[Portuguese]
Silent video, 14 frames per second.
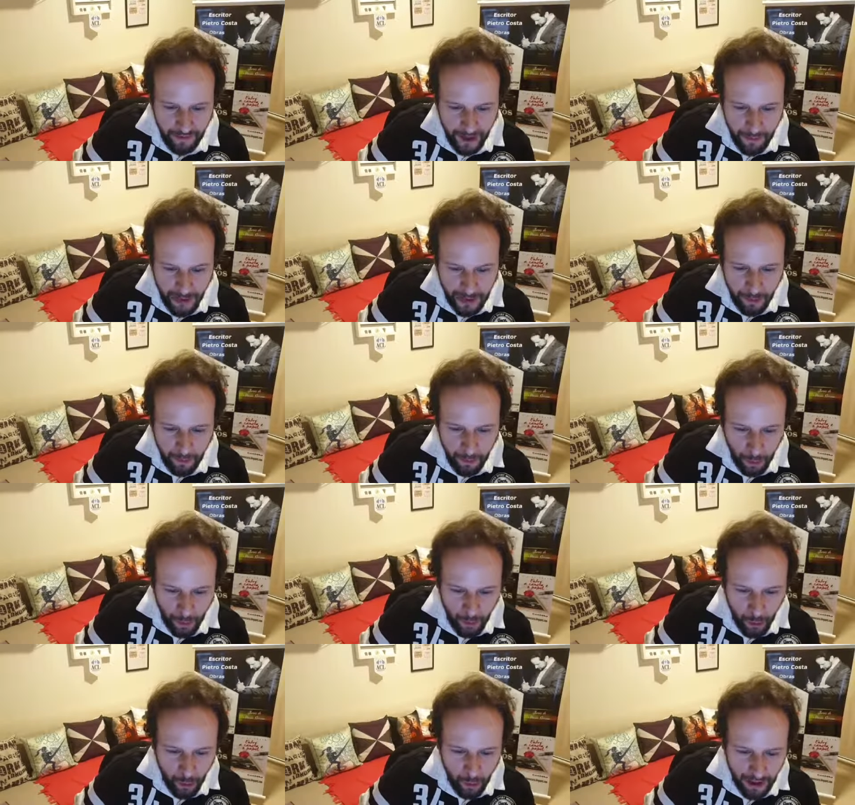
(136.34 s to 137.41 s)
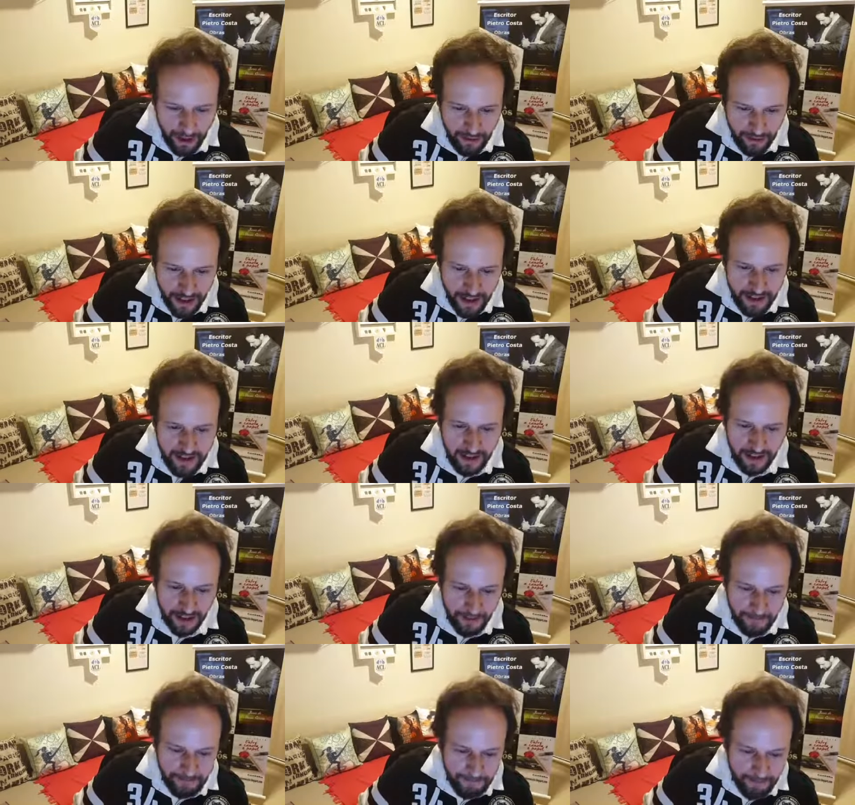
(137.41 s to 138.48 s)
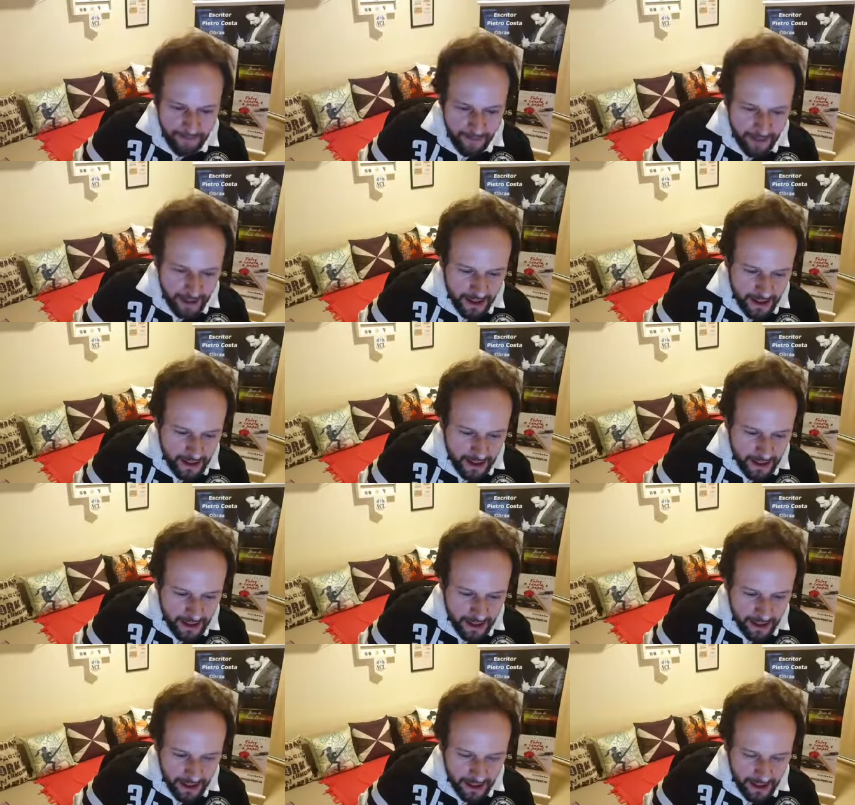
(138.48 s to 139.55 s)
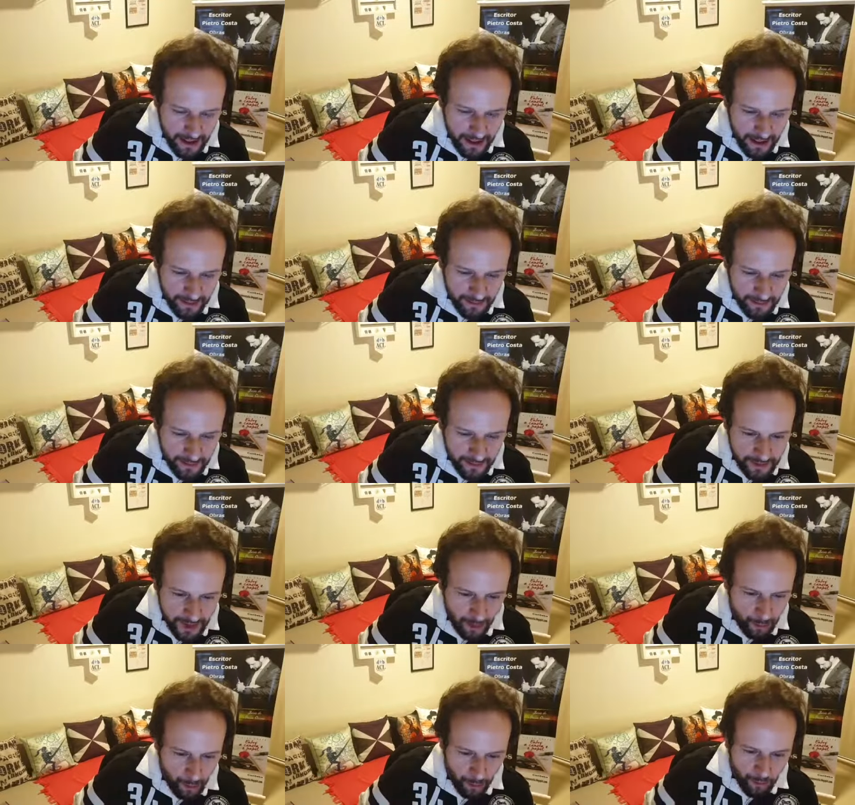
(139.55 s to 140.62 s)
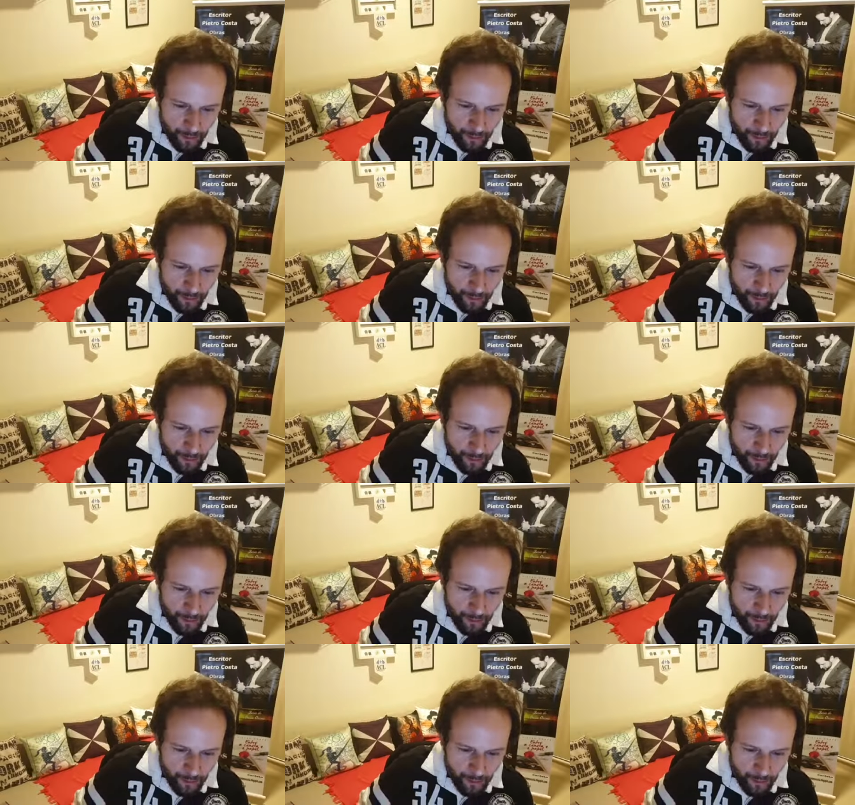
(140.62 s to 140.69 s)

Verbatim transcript: Mas com bom humor, com leveza, né? É, então, como